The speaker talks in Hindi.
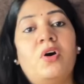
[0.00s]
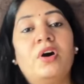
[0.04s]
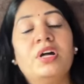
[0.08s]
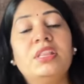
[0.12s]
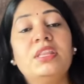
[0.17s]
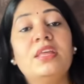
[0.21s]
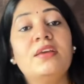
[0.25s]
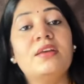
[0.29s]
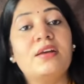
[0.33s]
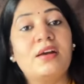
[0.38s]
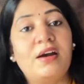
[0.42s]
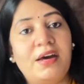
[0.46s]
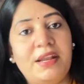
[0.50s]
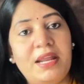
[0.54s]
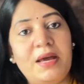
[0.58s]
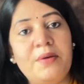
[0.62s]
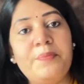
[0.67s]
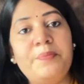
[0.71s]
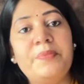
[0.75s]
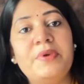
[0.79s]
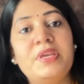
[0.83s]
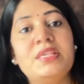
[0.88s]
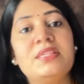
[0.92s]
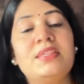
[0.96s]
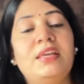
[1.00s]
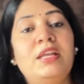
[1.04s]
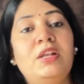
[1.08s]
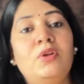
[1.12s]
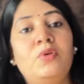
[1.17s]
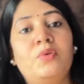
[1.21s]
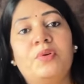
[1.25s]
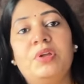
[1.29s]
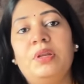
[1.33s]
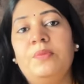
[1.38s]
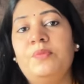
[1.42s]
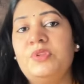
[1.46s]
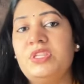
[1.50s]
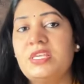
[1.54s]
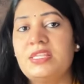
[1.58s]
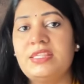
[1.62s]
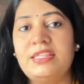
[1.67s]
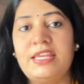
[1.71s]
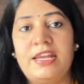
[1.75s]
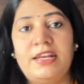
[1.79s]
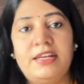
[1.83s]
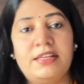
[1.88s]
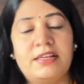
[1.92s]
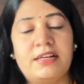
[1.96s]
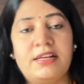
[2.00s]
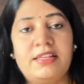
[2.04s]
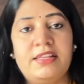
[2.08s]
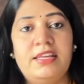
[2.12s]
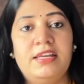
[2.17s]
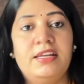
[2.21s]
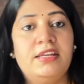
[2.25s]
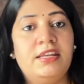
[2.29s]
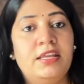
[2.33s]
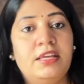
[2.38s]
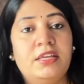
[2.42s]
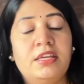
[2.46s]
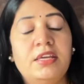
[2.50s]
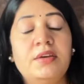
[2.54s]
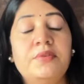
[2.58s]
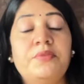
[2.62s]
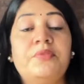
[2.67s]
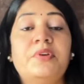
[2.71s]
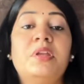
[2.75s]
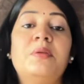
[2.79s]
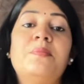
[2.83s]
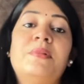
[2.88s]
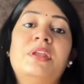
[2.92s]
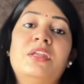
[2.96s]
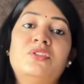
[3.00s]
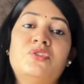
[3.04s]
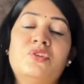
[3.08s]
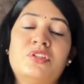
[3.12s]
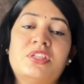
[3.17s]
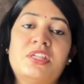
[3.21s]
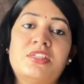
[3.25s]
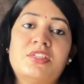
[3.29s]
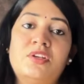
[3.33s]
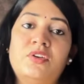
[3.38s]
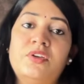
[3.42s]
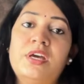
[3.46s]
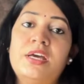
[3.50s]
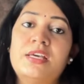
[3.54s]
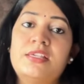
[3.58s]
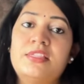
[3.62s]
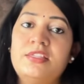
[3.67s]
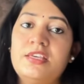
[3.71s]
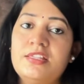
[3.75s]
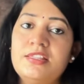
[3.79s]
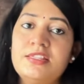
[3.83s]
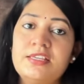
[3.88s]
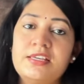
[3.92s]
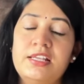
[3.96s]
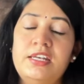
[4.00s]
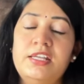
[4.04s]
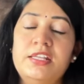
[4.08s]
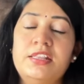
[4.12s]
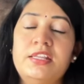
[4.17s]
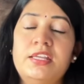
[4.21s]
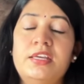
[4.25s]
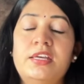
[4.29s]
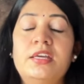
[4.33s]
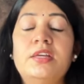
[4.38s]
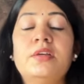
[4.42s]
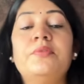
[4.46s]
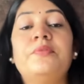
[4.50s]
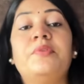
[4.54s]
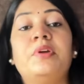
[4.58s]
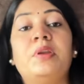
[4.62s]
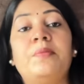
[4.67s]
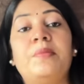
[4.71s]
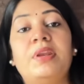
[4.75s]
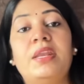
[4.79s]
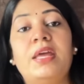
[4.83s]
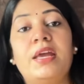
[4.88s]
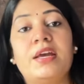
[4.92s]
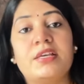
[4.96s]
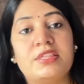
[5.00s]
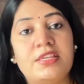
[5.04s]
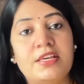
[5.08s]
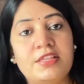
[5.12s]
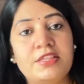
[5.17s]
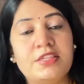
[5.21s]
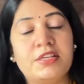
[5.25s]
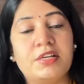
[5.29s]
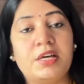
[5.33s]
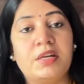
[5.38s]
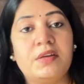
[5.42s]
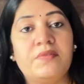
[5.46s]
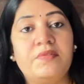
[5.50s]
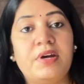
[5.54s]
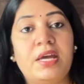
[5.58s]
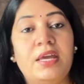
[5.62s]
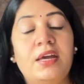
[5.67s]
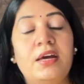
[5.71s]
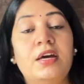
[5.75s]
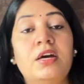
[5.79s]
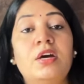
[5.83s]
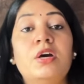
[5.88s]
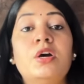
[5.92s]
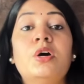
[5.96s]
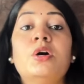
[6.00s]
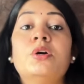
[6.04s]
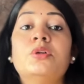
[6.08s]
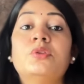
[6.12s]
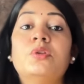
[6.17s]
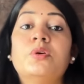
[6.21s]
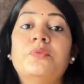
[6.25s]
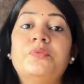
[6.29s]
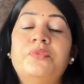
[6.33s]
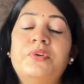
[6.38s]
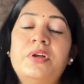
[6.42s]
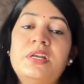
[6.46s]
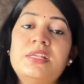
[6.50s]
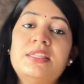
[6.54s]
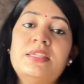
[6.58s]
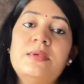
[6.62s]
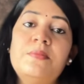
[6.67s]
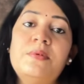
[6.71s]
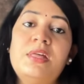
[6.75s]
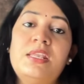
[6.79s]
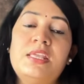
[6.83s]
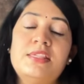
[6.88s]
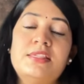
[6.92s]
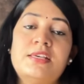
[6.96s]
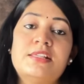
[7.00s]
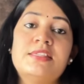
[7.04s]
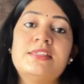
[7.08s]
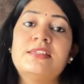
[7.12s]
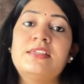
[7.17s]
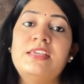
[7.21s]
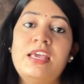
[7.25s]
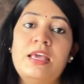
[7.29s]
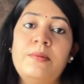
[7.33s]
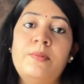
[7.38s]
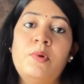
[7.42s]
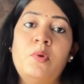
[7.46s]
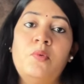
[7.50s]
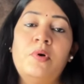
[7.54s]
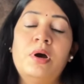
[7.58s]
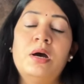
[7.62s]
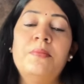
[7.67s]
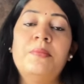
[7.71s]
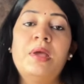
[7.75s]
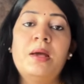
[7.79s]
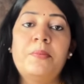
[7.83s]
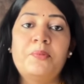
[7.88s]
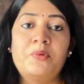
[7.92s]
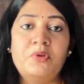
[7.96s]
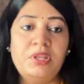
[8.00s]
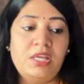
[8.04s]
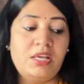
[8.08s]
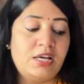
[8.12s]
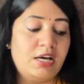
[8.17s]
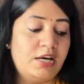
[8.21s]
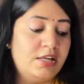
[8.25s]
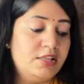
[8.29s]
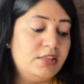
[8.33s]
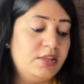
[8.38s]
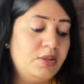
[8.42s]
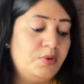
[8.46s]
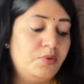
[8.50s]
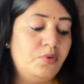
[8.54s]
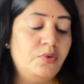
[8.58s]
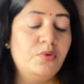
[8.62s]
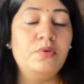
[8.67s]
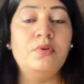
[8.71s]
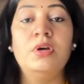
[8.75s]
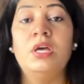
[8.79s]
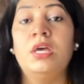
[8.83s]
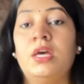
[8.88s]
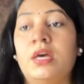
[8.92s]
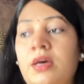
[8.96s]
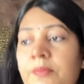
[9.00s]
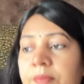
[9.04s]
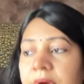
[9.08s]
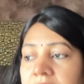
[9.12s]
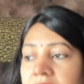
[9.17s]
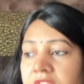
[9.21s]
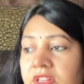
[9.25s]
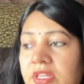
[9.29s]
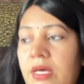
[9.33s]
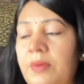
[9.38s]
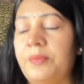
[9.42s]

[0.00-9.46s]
बहुत ही खराब पीस इन लोगों ने मुझे सेंड कर दिया ठीक है फिर मैंने सोचा चलो एक्सचेंज कर लेते हैं फिर मैंने एक्सचेंज करवाया तो फिर से मेरे साथ स्कैम हुआ मैं आपको दिखाती हूँ पहले तो